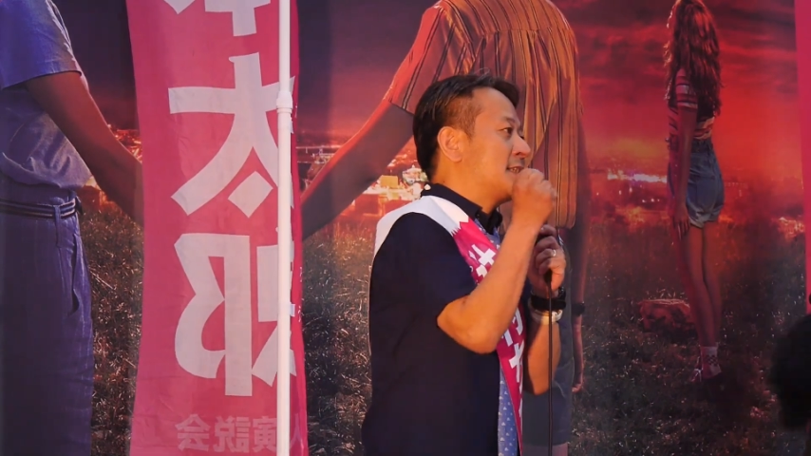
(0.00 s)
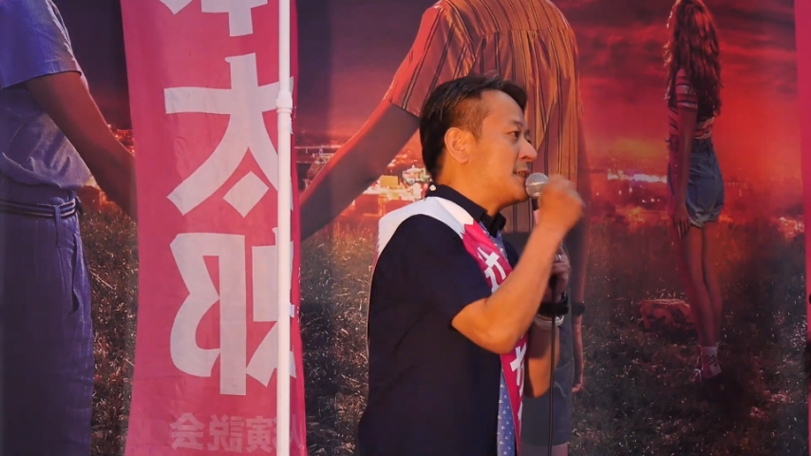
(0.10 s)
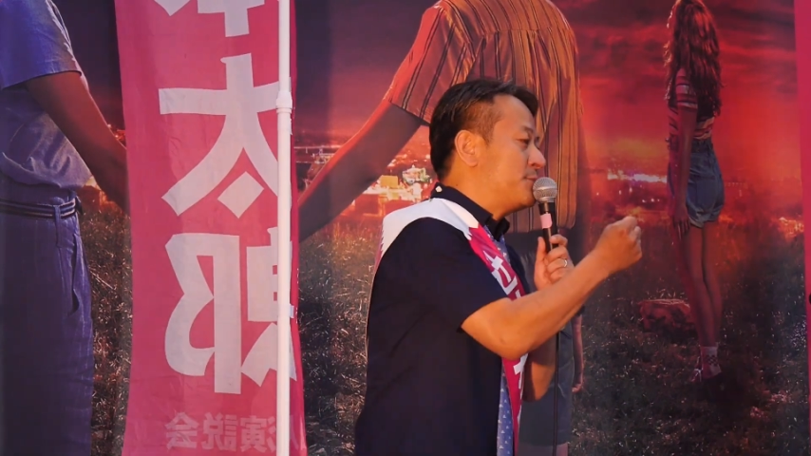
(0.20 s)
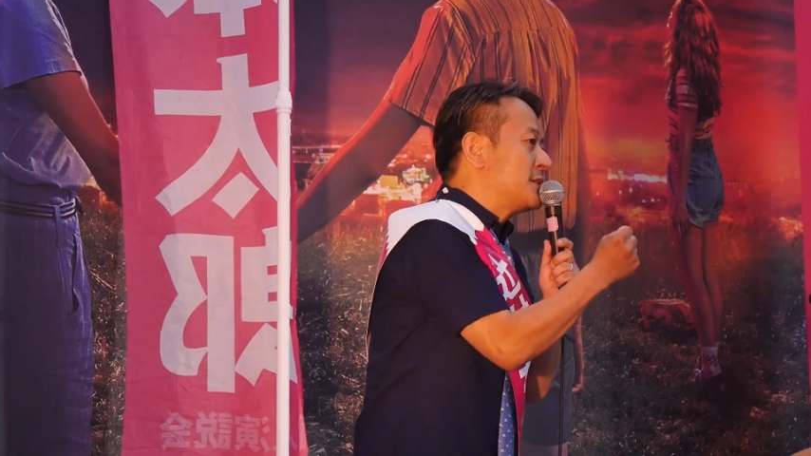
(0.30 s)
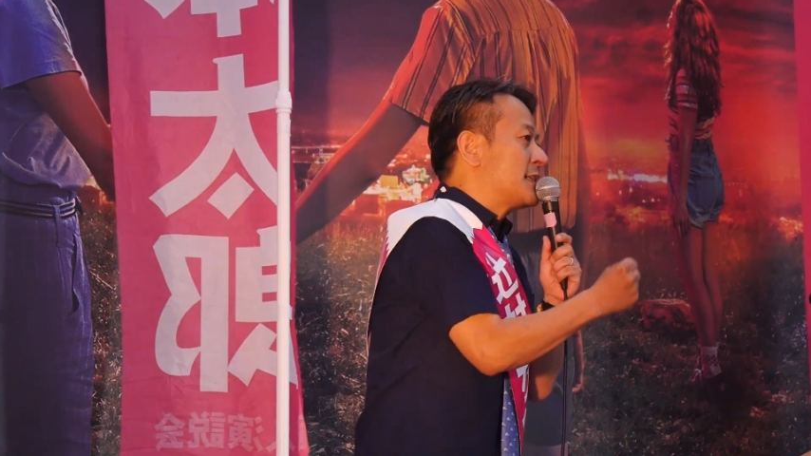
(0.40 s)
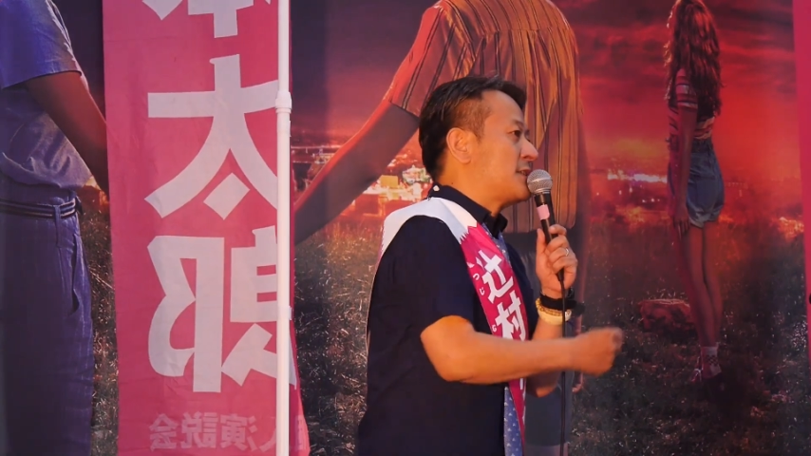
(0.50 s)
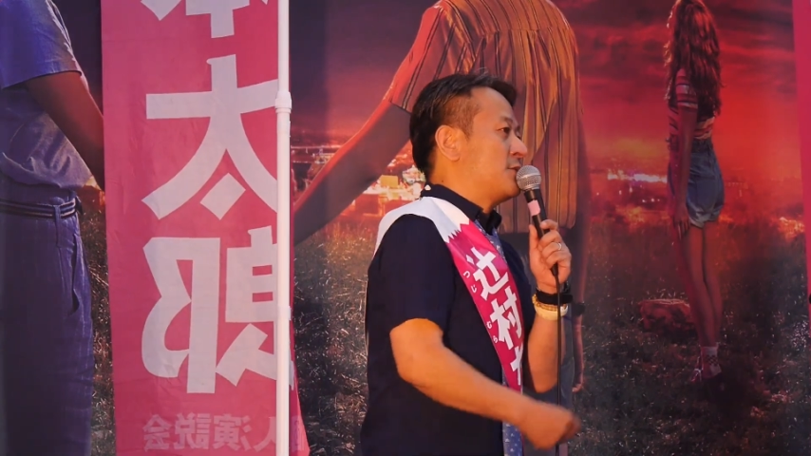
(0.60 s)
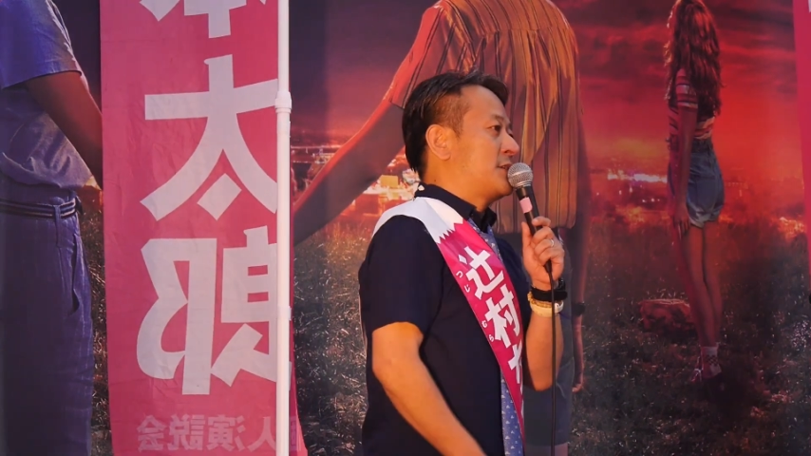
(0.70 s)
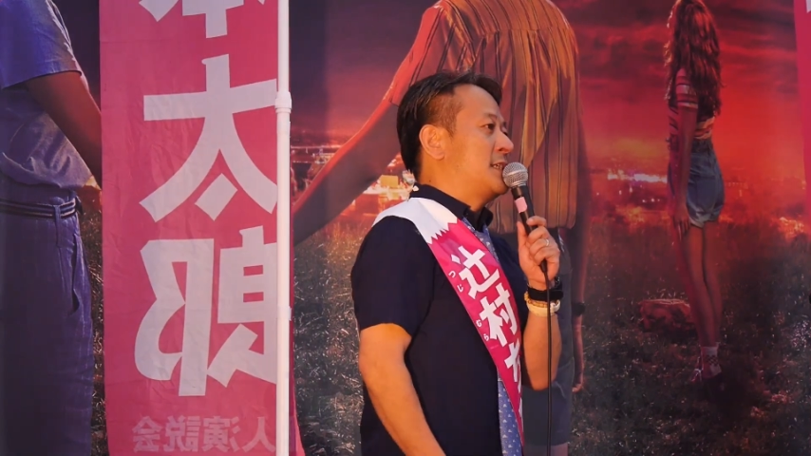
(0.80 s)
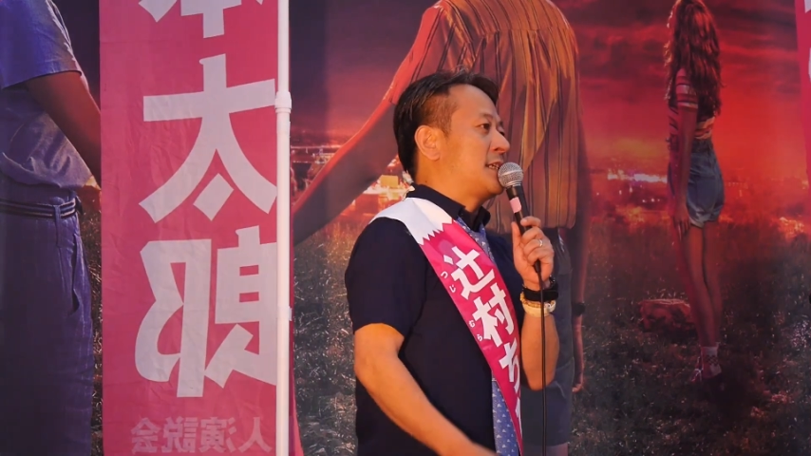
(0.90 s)
自分たち
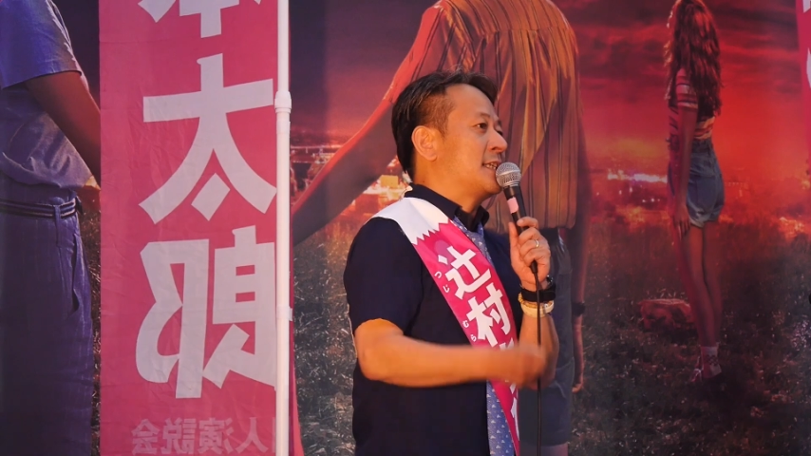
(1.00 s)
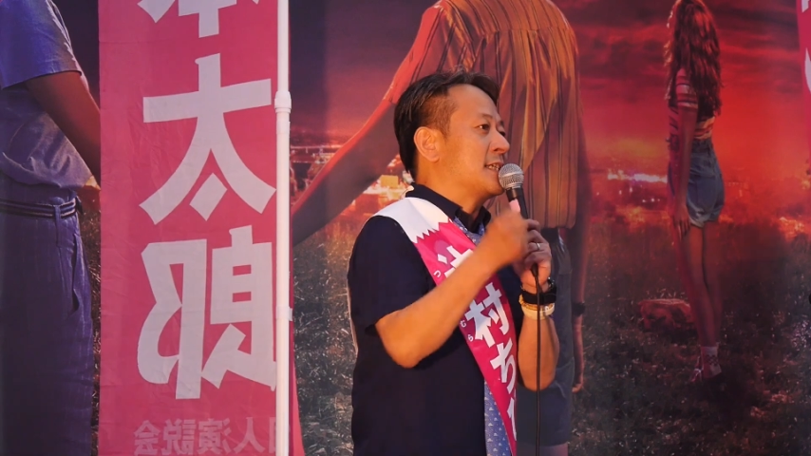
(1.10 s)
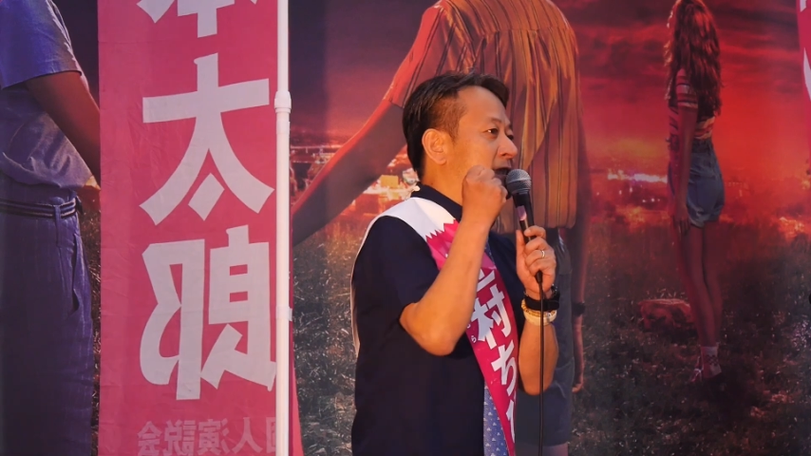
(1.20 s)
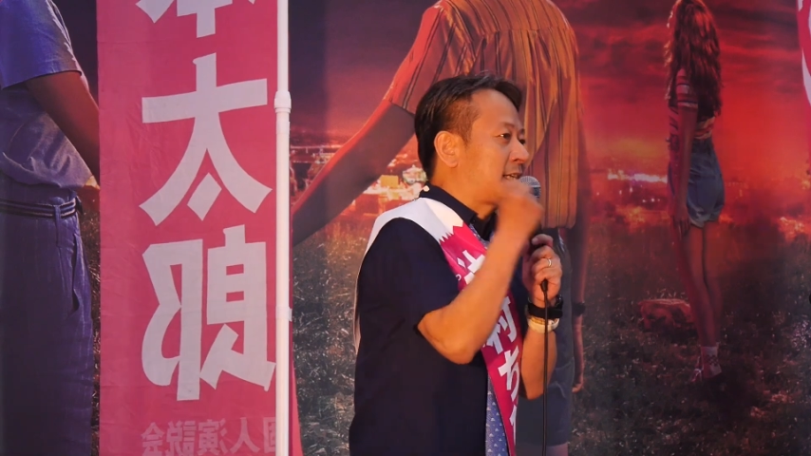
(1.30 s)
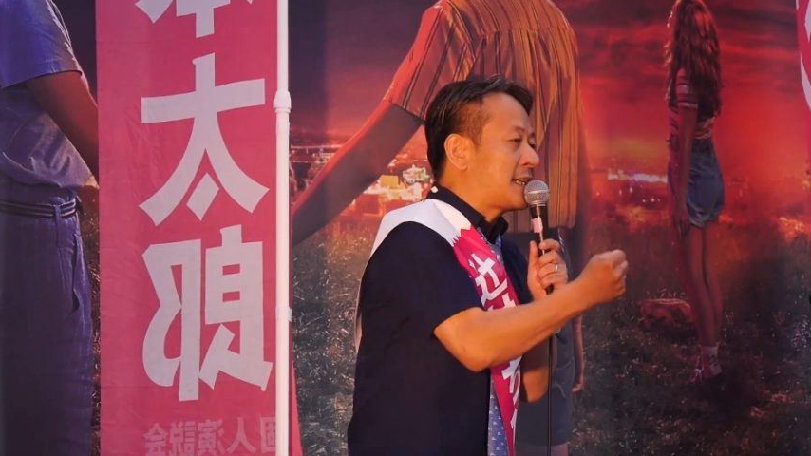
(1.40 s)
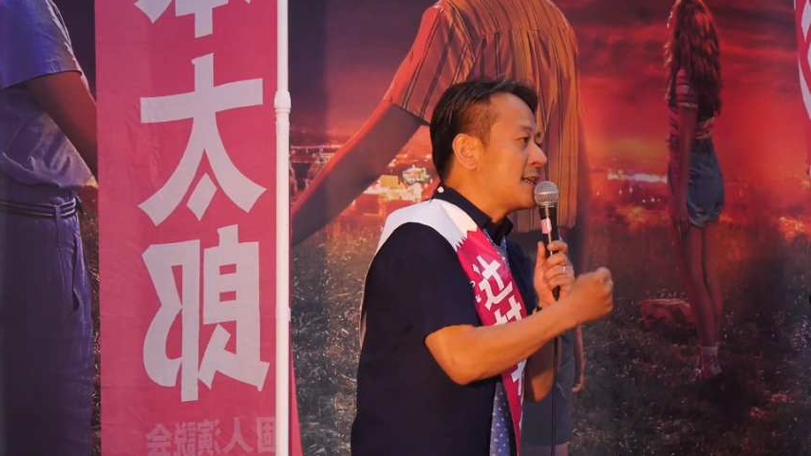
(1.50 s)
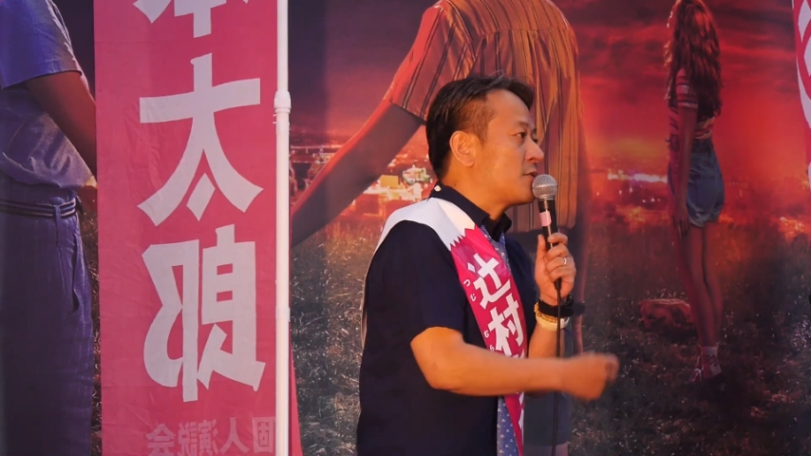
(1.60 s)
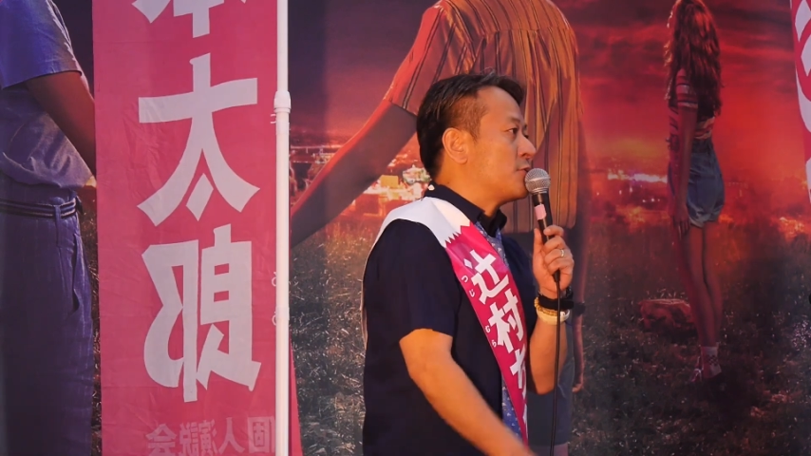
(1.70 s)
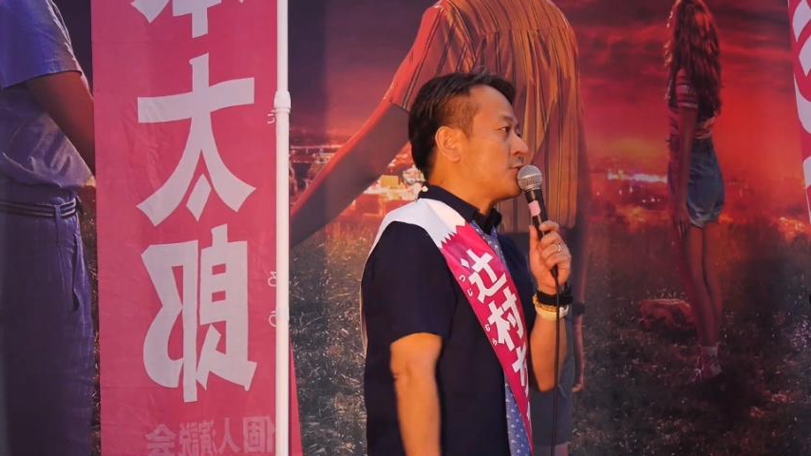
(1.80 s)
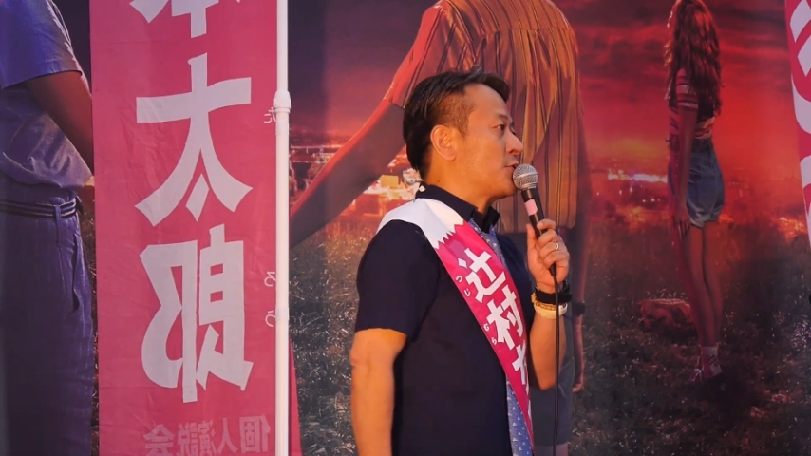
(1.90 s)
の地域でしっかり
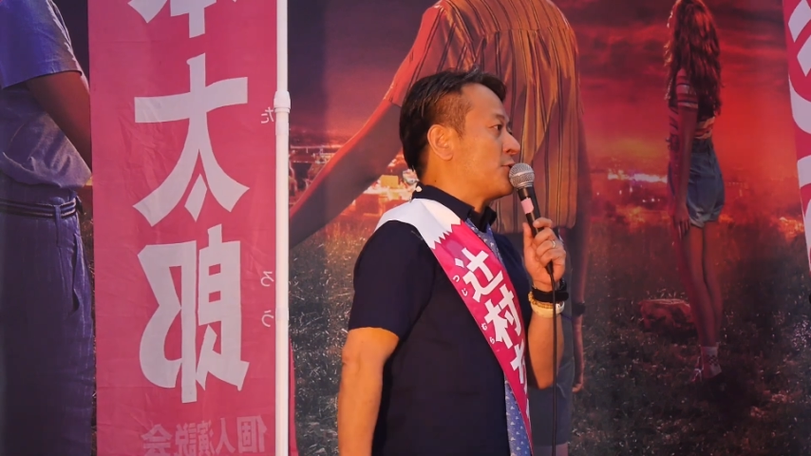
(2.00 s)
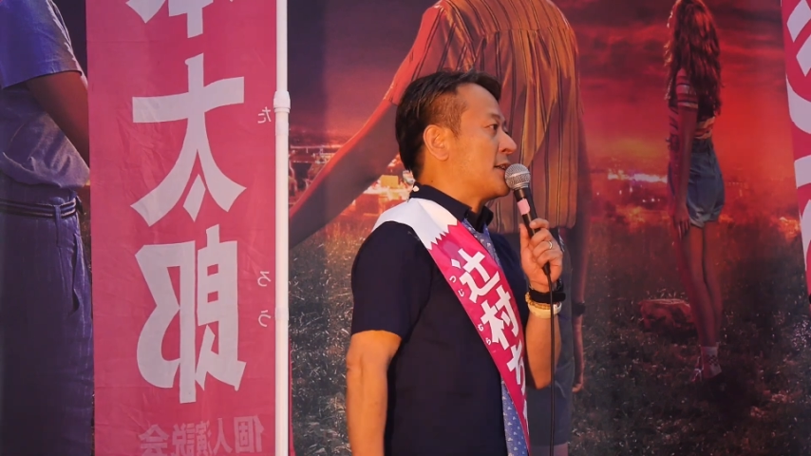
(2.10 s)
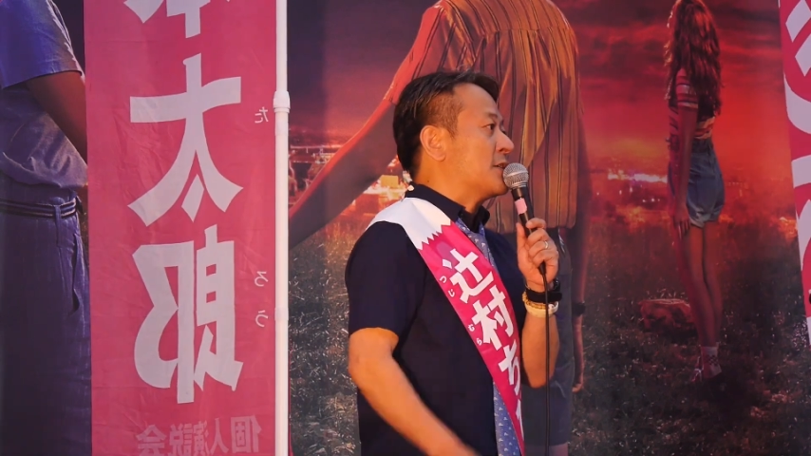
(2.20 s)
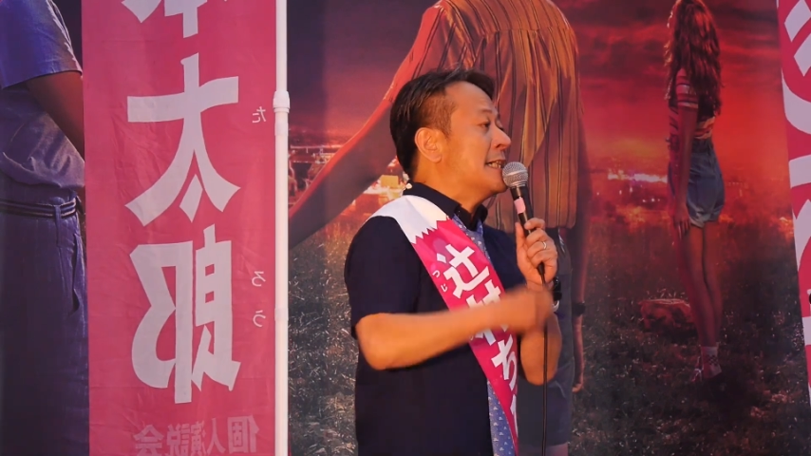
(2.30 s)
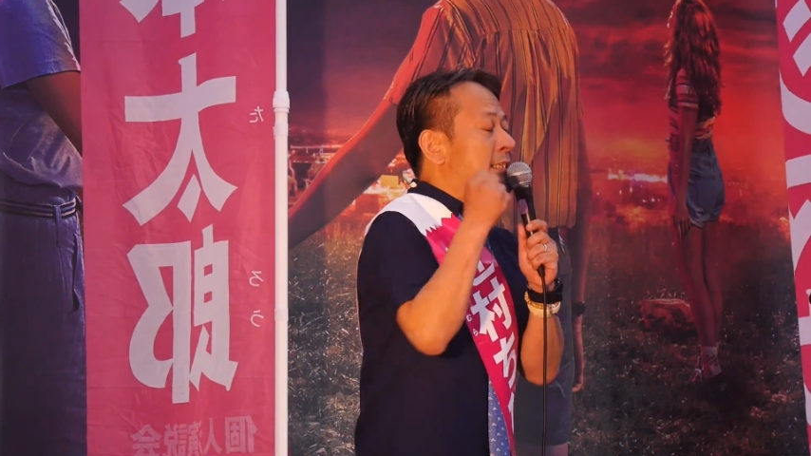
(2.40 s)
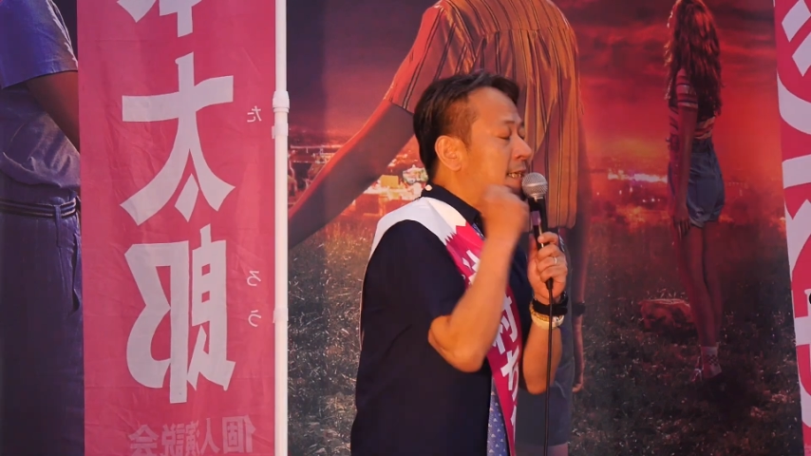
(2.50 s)
と農業をやる